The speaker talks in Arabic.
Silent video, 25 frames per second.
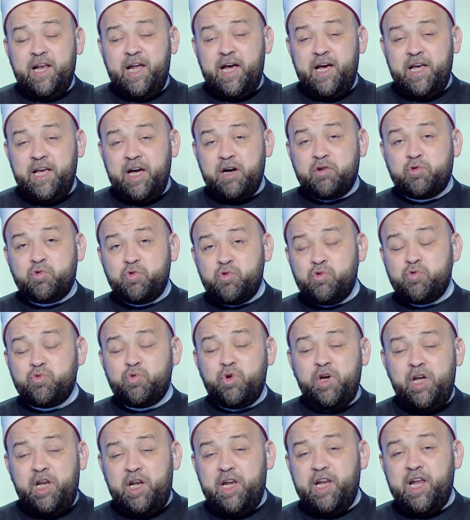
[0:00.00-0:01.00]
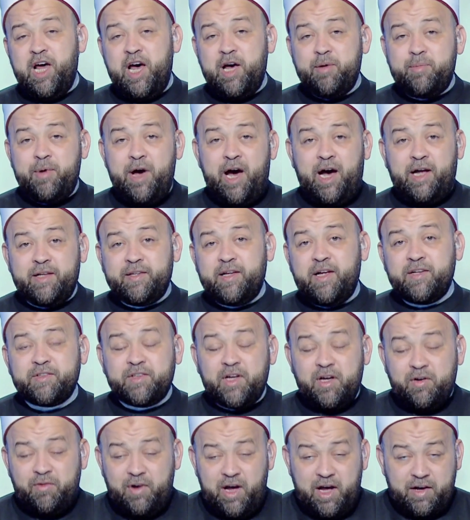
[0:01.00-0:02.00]
لا يكون إلا بعد
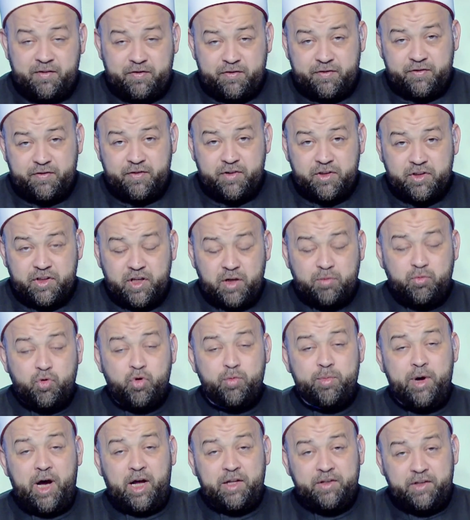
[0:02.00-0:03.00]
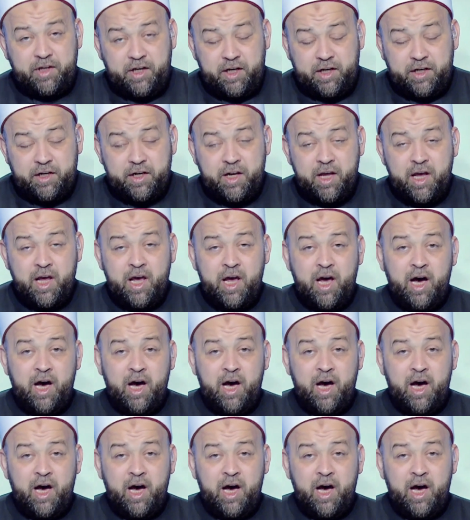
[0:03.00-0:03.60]
طواف طب وبعدين